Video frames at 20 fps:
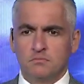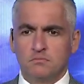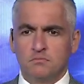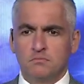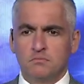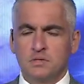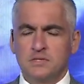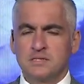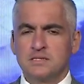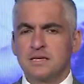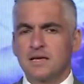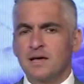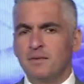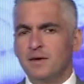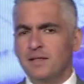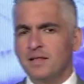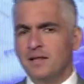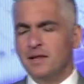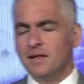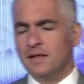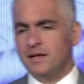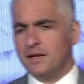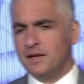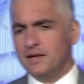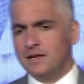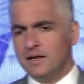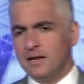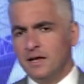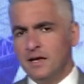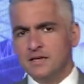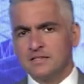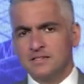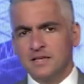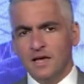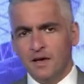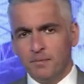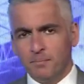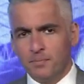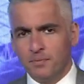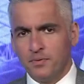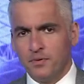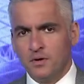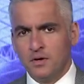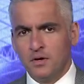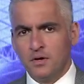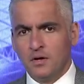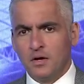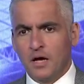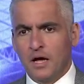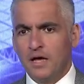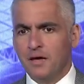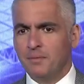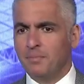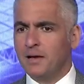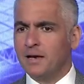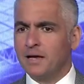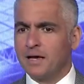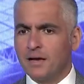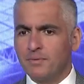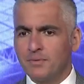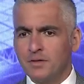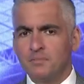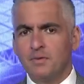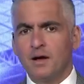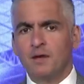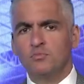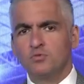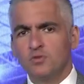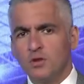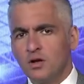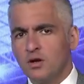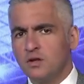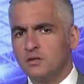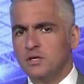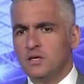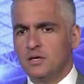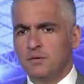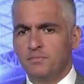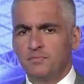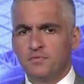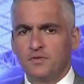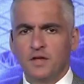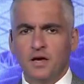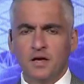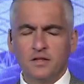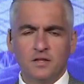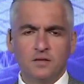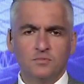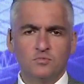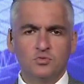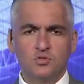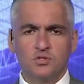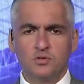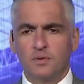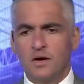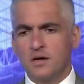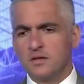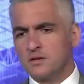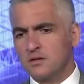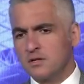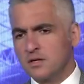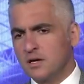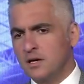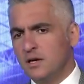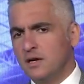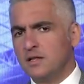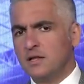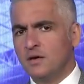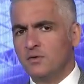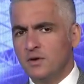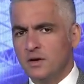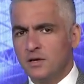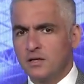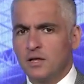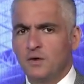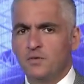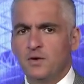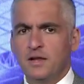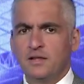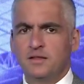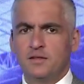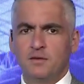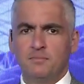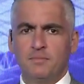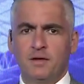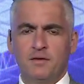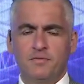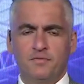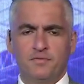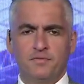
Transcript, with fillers: بس كمان الحساب هيبقى للكابتن محمود الخطيب في نهايه الموسم حضرتك اللي توليت الملف